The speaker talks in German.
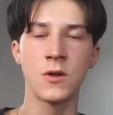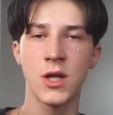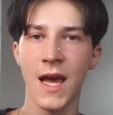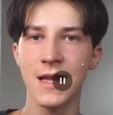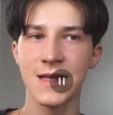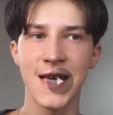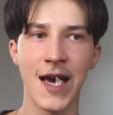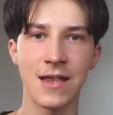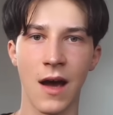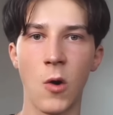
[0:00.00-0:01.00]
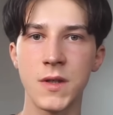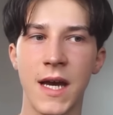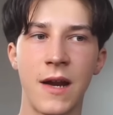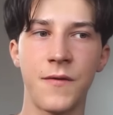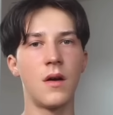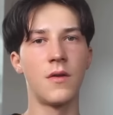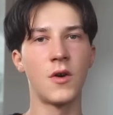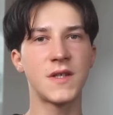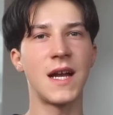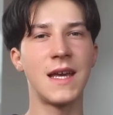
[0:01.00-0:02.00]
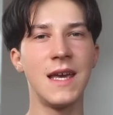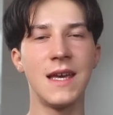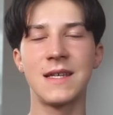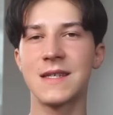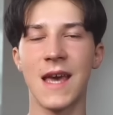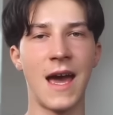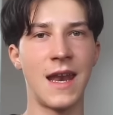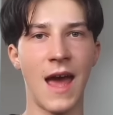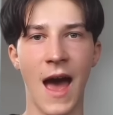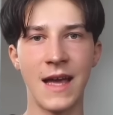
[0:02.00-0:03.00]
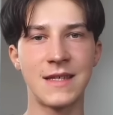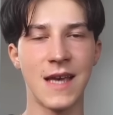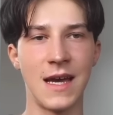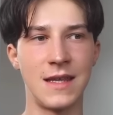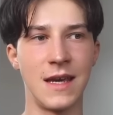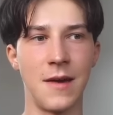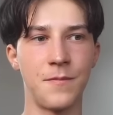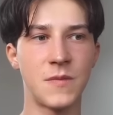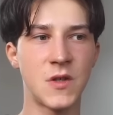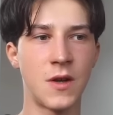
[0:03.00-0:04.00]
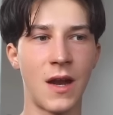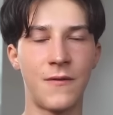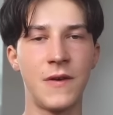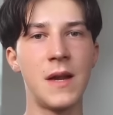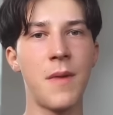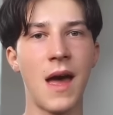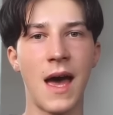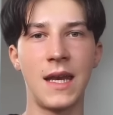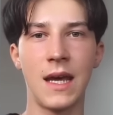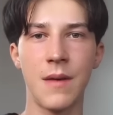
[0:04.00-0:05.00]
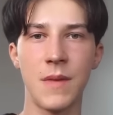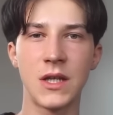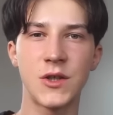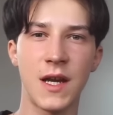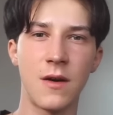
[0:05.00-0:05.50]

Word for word: schlechten Zeiten raushelfen. Nostalgie ist keine einseitige, sondern vielmehr eine gemischte